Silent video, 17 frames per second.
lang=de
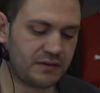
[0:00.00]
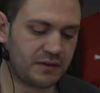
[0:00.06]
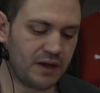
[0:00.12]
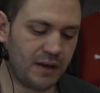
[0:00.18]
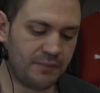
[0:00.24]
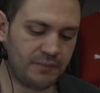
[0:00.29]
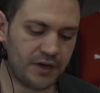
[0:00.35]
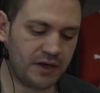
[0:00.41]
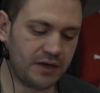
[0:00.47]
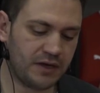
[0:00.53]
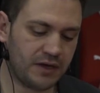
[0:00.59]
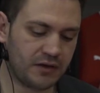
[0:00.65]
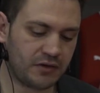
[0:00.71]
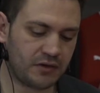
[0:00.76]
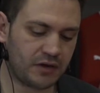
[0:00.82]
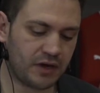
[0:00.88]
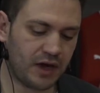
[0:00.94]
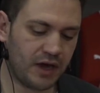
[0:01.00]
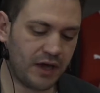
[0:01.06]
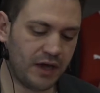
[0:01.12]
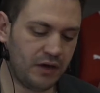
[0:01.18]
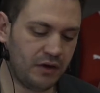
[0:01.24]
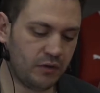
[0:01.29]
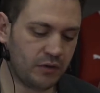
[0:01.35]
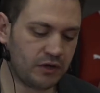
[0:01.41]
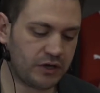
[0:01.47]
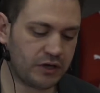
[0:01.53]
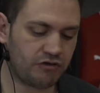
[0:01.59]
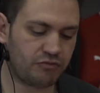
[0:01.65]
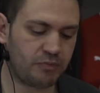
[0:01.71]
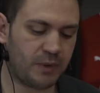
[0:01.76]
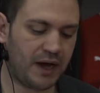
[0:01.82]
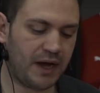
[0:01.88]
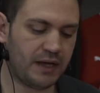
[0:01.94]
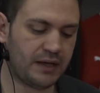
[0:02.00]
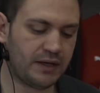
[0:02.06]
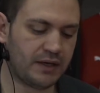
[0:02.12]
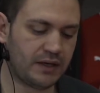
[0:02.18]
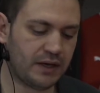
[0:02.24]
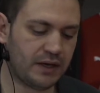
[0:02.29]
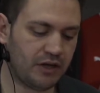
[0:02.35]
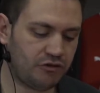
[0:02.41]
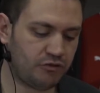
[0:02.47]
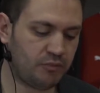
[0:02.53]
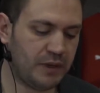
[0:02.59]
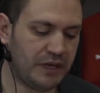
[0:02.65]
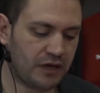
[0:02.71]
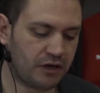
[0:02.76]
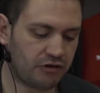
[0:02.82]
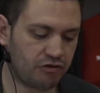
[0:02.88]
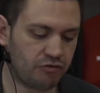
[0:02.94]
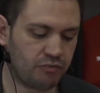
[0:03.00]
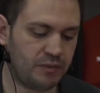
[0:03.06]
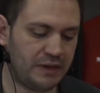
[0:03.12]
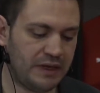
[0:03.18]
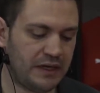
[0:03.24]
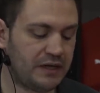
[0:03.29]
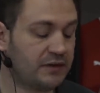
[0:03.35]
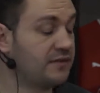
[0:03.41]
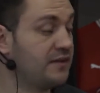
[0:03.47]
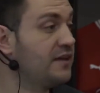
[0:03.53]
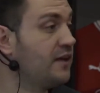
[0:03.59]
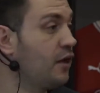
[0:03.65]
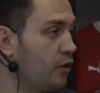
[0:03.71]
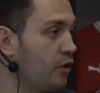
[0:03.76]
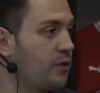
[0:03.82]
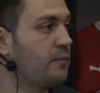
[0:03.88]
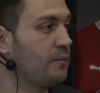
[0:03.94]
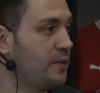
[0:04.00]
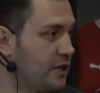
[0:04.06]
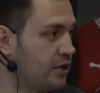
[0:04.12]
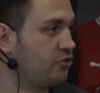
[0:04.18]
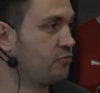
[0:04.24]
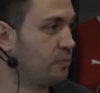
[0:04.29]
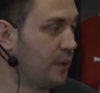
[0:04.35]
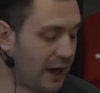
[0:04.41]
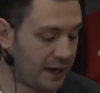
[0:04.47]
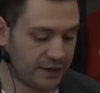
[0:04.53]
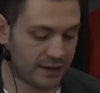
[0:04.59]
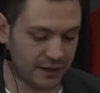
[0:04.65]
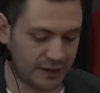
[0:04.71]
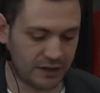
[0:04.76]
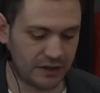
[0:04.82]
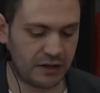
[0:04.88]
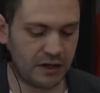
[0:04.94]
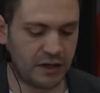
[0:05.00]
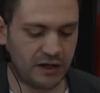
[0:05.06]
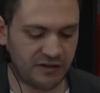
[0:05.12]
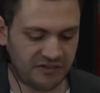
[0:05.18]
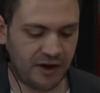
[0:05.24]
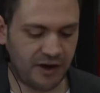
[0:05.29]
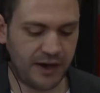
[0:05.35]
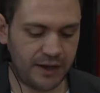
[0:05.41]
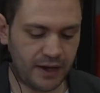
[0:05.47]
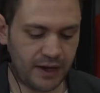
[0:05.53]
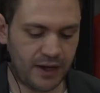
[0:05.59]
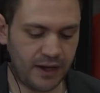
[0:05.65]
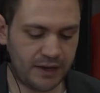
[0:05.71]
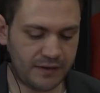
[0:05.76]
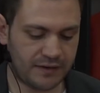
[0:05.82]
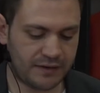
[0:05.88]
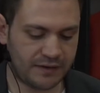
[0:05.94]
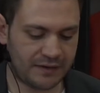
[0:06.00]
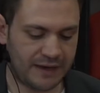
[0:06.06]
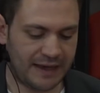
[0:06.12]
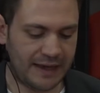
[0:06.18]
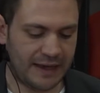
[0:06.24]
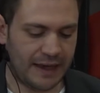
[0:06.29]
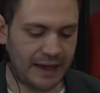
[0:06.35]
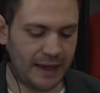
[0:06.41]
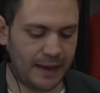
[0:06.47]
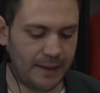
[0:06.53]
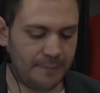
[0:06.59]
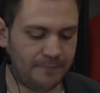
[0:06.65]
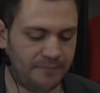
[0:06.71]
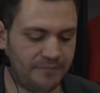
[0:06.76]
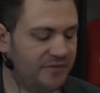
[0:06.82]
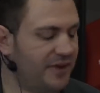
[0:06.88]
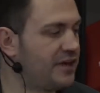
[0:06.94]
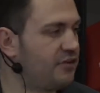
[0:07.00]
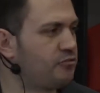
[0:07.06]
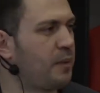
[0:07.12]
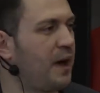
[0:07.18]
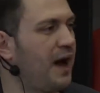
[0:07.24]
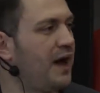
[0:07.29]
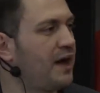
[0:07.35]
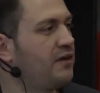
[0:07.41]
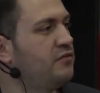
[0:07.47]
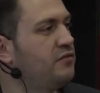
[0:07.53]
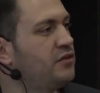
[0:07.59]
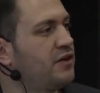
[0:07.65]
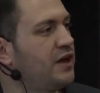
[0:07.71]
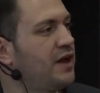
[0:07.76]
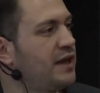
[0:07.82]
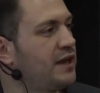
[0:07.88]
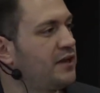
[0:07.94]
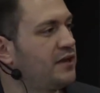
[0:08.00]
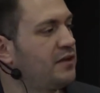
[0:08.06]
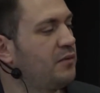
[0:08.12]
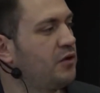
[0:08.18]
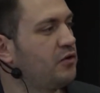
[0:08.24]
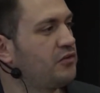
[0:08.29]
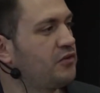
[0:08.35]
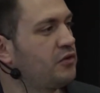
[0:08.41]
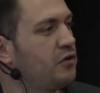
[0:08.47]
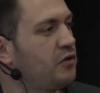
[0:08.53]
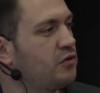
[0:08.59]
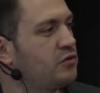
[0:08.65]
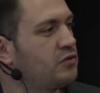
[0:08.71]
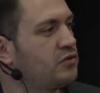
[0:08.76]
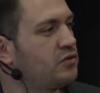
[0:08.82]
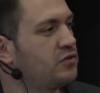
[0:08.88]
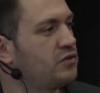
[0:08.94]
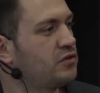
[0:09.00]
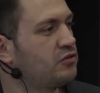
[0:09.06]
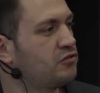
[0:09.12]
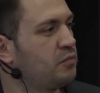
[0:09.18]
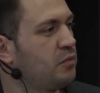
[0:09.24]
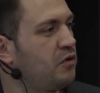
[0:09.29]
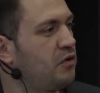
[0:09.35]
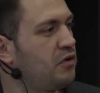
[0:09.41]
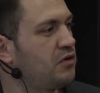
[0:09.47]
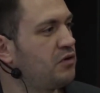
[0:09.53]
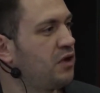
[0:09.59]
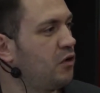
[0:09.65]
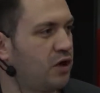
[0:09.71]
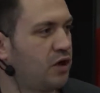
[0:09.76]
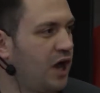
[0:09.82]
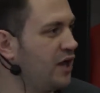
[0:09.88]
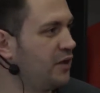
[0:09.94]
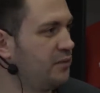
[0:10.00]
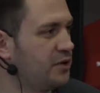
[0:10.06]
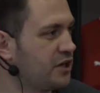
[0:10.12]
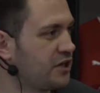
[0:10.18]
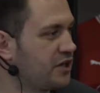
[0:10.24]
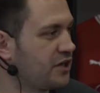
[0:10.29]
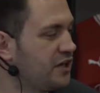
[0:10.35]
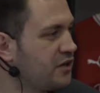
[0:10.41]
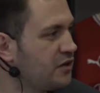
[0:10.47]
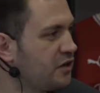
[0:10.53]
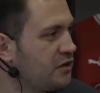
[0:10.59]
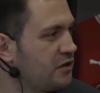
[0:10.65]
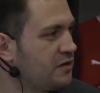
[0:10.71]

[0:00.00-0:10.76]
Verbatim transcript: haben dann in der Türkei und in Spanien als Spieler gespielt, sind auch mit einer Spanierin verheiratet. Ähm, welche Sprache wird eigentlich im Hause Korkut gesprochen, auch gerade mit den Kindern?